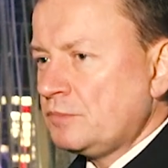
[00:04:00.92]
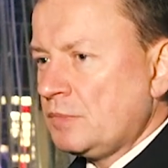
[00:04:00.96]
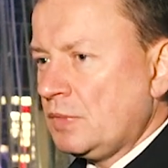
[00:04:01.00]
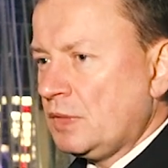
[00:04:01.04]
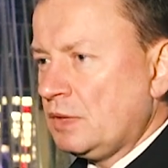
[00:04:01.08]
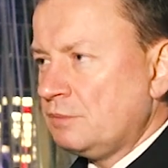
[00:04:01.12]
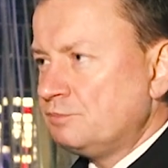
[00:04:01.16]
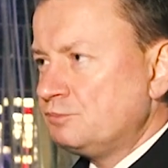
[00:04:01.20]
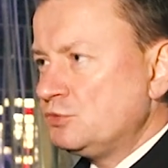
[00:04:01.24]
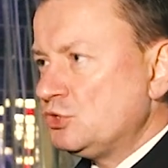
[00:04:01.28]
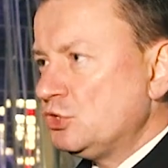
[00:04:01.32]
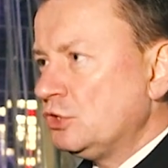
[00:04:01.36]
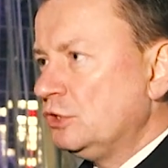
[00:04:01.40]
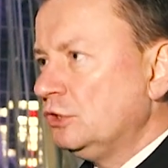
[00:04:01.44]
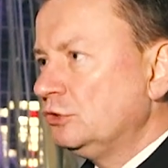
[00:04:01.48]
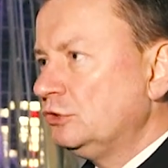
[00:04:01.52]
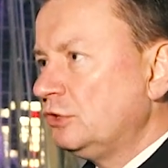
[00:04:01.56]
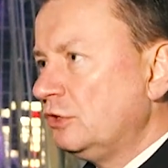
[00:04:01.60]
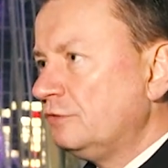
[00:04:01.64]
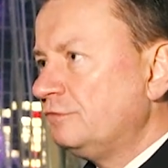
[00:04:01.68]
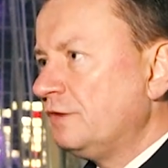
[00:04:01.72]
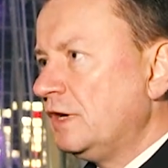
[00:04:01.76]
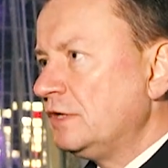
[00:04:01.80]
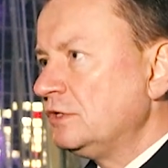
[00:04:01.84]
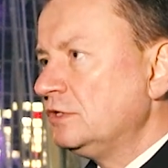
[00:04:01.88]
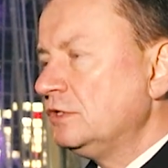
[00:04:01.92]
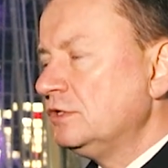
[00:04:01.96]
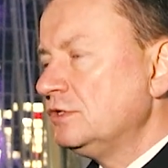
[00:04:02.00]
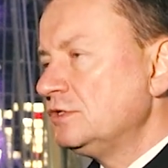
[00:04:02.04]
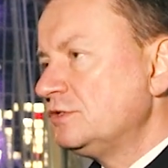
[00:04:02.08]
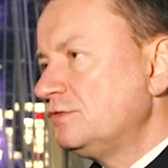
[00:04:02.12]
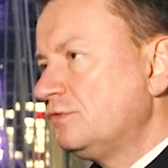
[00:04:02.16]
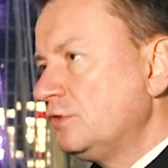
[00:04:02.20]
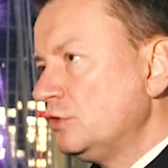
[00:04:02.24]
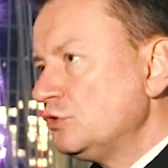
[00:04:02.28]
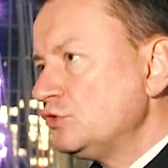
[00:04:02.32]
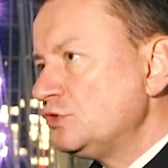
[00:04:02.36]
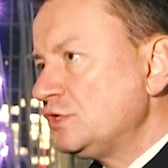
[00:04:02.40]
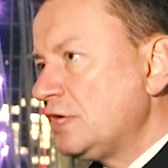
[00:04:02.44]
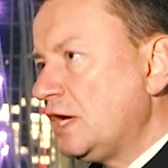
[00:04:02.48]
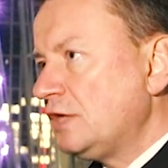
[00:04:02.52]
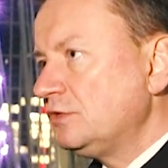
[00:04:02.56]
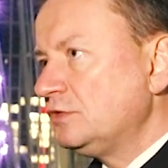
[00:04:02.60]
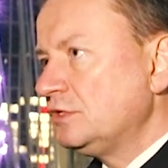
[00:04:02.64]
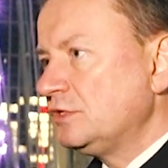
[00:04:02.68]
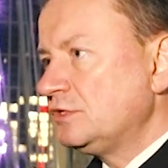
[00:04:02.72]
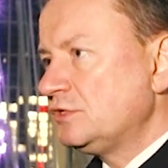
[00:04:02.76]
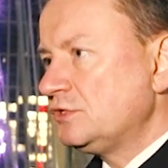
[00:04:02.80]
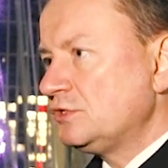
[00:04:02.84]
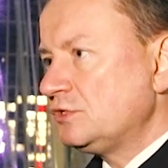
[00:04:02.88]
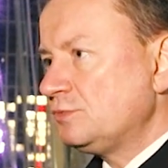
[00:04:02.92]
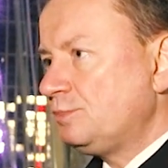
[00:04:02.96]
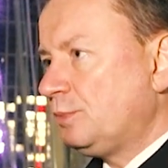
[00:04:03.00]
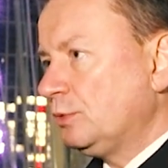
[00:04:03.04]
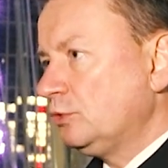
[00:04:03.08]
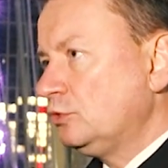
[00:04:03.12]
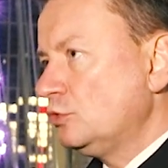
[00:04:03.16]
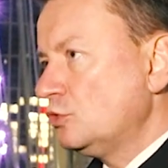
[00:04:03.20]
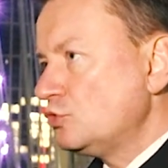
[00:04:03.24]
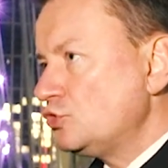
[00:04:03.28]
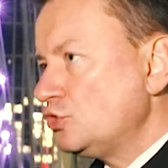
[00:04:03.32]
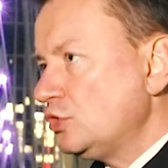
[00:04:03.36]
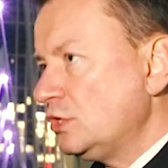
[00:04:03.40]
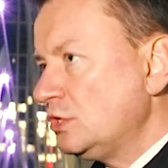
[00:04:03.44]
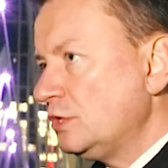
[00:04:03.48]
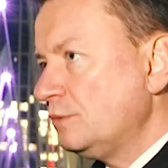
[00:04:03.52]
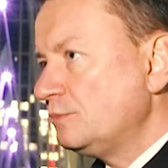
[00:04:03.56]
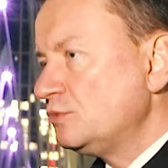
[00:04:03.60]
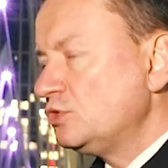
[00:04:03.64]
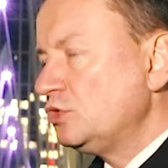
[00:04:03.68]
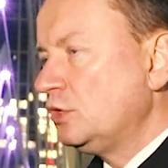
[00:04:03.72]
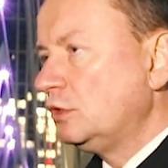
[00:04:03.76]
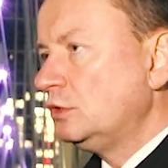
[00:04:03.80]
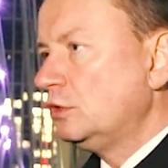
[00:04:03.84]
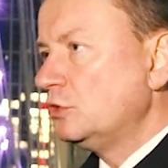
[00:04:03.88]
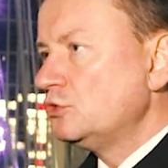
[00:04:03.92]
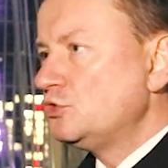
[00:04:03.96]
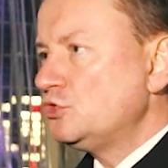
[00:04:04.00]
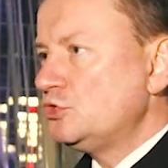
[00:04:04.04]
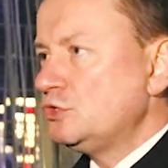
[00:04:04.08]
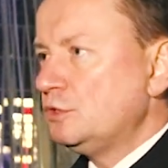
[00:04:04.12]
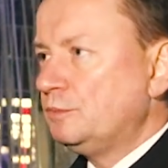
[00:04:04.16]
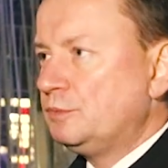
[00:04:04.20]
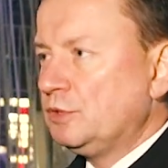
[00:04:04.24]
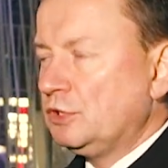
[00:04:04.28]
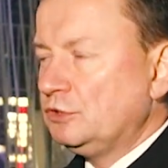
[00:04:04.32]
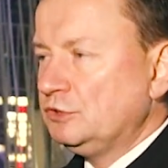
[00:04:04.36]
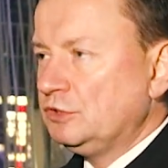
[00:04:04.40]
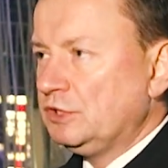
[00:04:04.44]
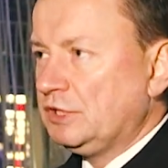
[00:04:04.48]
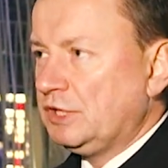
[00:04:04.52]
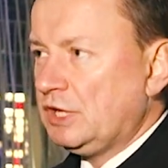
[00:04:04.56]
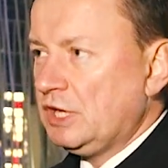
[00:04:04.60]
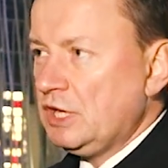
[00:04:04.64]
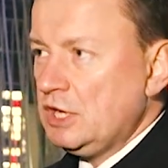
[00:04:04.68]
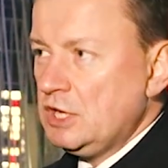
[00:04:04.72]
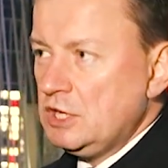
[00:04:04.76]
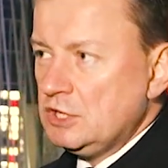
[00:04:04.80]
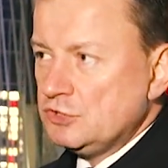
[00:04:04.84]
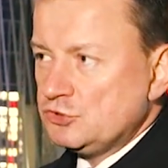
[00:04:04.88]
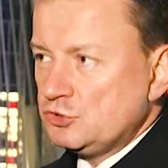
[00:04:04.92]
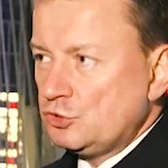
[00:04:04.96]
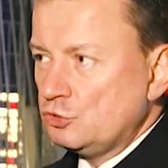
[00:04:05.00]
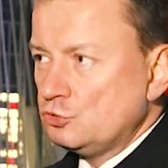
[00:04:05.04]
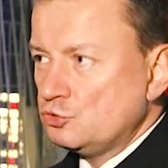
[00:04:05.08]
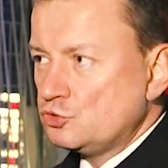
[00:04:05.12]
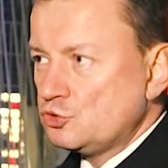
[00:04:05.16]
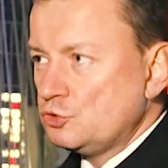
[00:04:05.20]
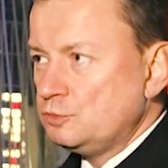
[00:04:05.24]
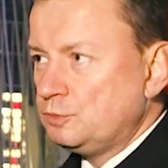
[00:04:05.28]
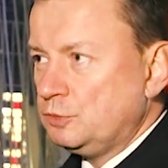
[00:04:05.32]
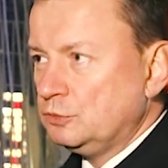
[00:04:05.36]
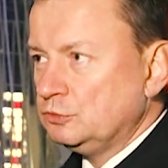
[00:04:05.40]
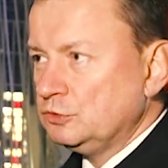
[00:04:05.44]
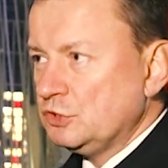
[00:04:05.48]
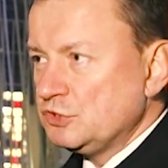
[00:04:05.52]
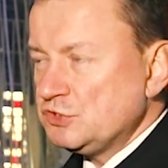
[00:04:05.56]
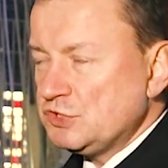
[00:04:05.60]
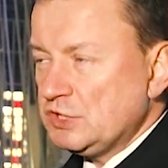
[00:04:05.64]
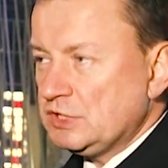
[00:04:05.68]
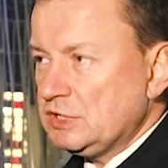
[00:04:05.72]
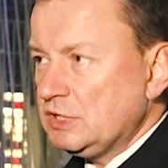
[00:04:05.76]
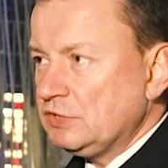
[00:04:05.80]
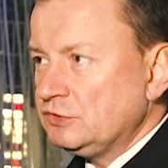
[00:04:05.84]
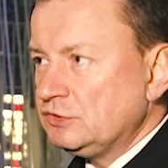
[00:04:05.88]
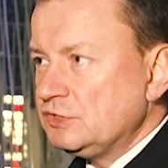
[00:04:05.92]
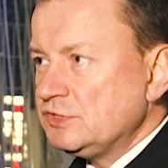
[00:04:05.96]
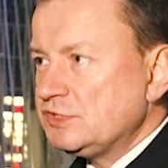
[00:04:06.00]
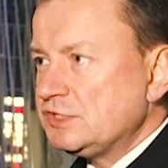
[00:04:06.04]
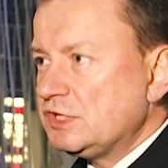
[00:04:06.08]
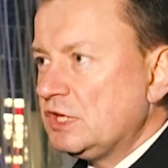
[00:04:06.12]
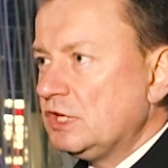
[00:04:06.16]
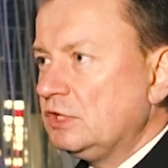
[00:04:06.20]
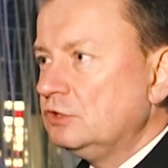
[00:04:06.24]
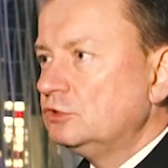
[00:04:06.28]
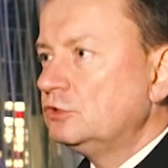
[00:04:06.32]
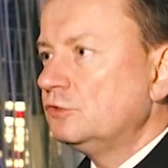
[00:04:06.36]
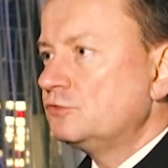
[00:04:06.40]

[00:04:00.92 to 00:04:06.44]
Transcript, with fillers: mm, przygotowań związanych z podnoszeniem zdolności obronnych Sojuszu Północnoatlantyckiego.